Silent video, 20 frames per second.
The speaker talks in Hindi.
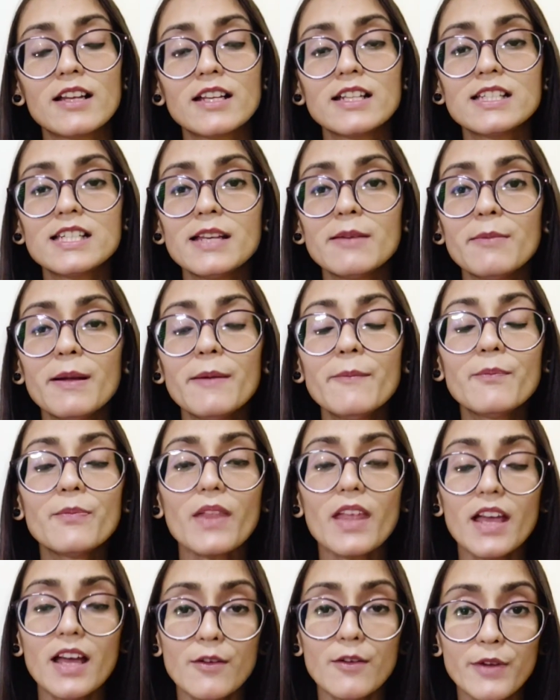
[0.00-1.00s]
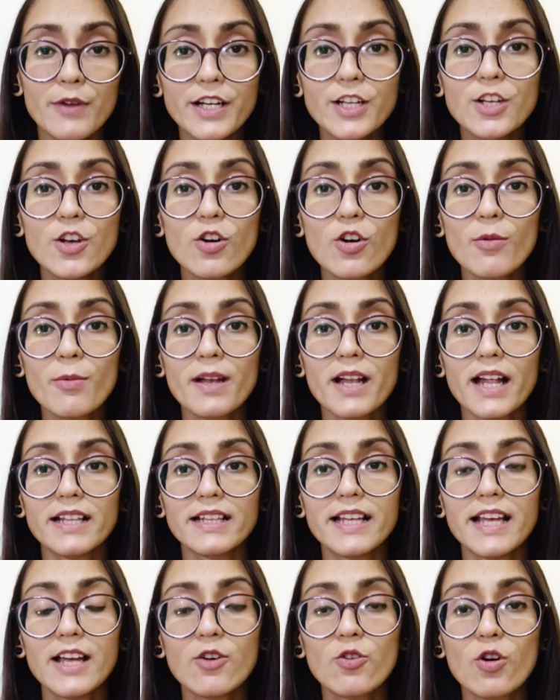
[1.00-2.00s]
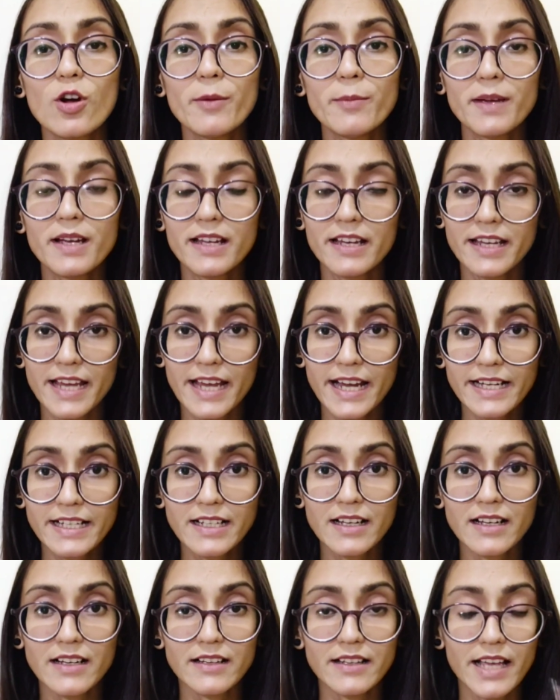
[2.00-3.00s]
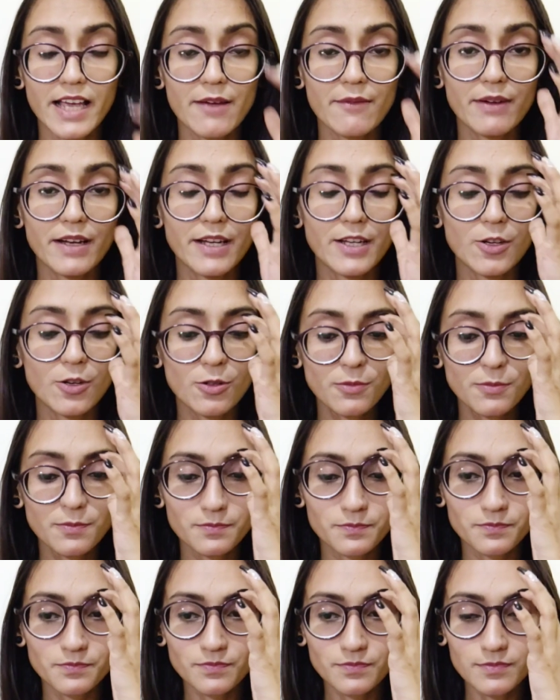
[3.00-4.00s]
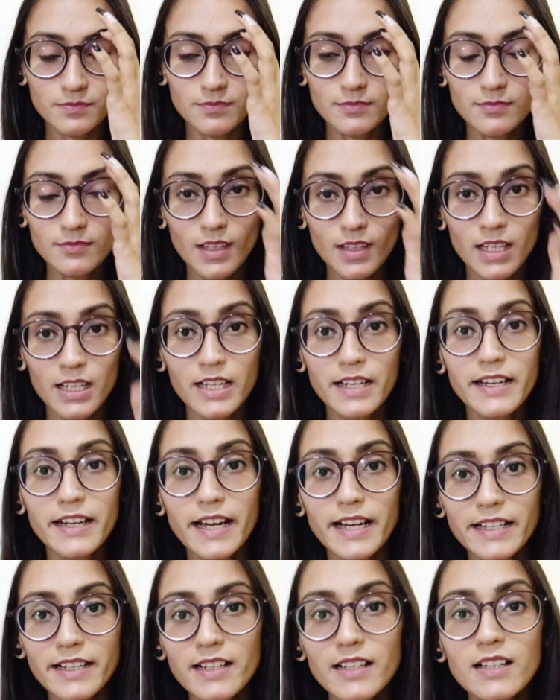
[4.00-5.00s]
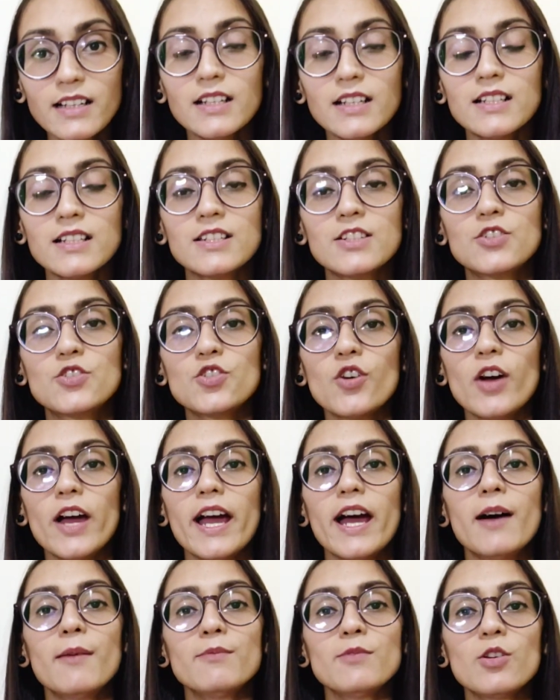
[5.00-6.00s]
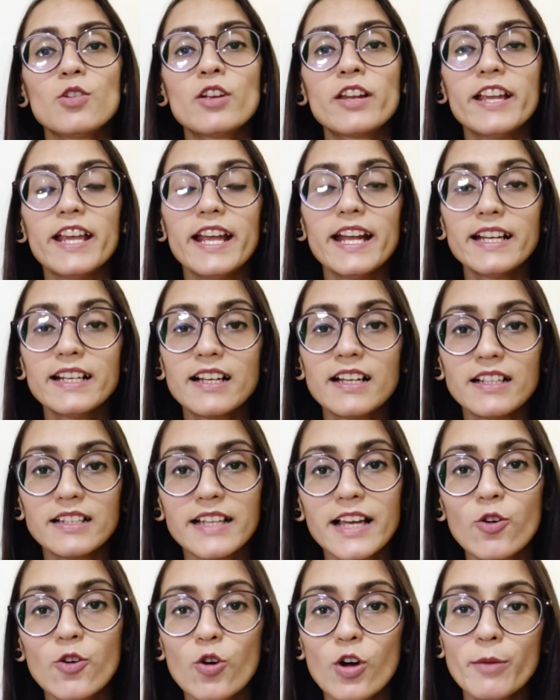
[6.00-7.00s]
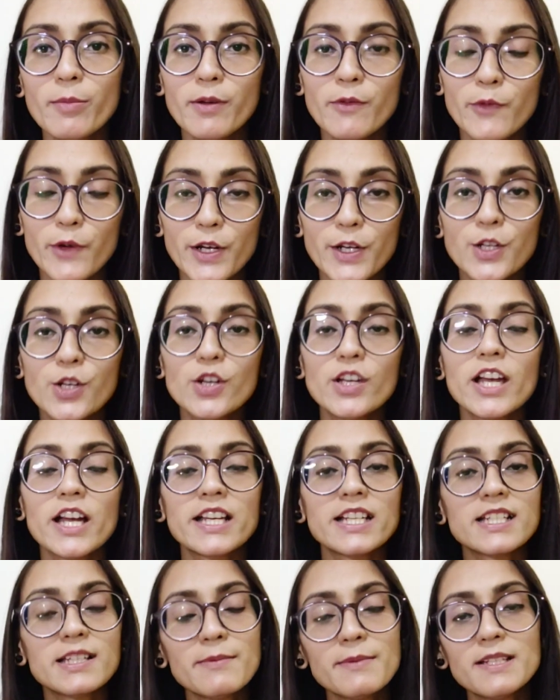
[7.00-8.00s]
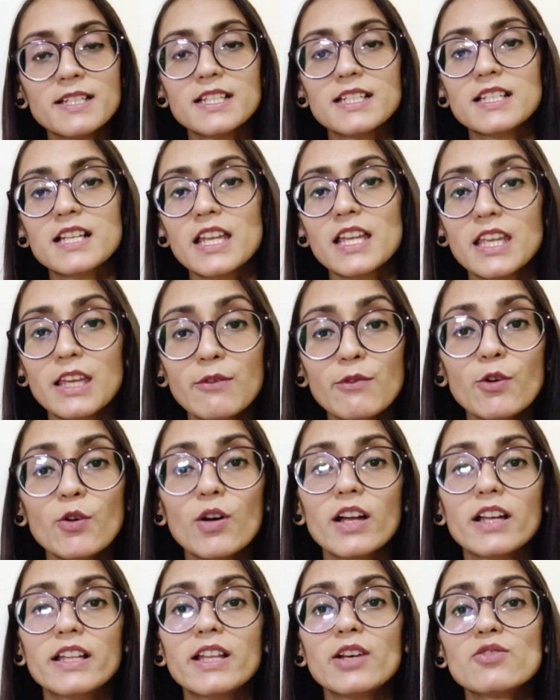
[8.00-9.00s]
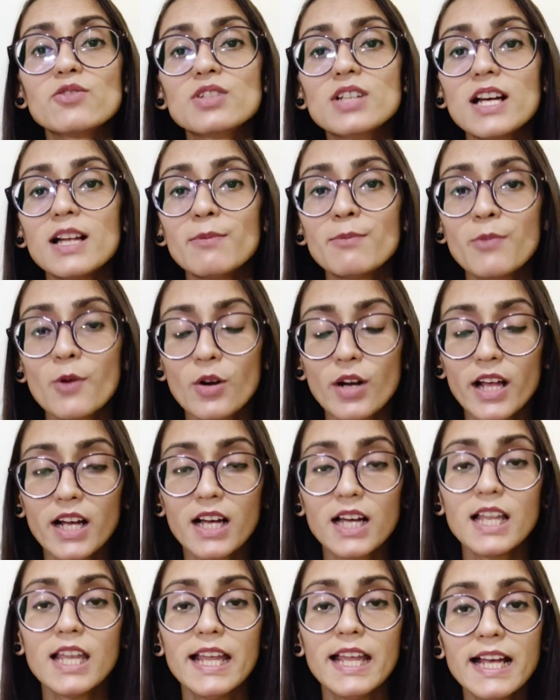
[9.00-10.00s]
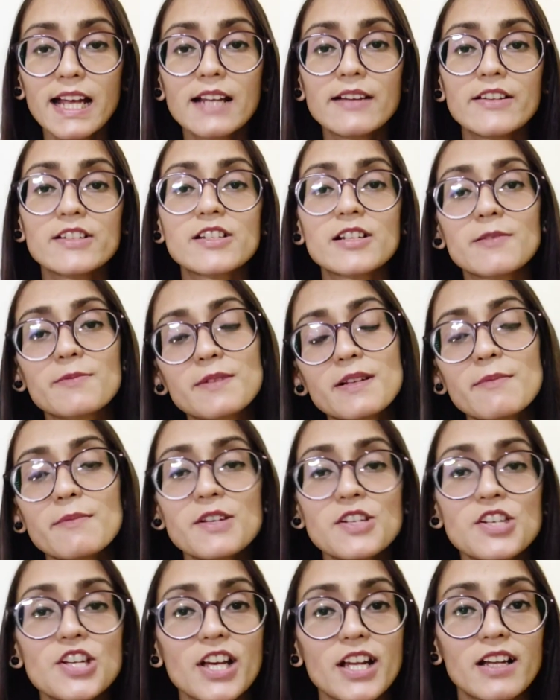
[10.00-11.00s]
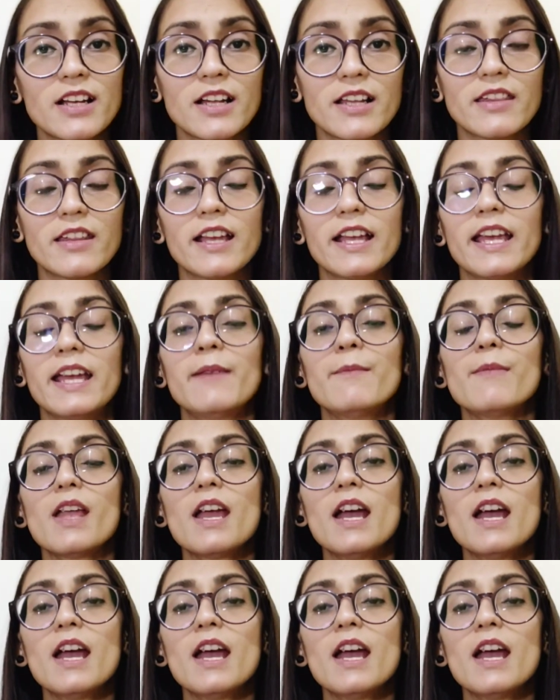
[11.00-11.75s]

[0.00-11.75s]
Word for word: किसी भी वीडियो को बनाते हैं कोई भी क्रिएट करते हैं वीडियो क्रिएटर जो है हम लोग क्रिएट करते हैं कोई भी वीडियो या किसी भी चीज का रिव्यू करते हैं उसका प्रोडक्ट का लिंक डिस्क्रिप्शन में शेयर कर देंगे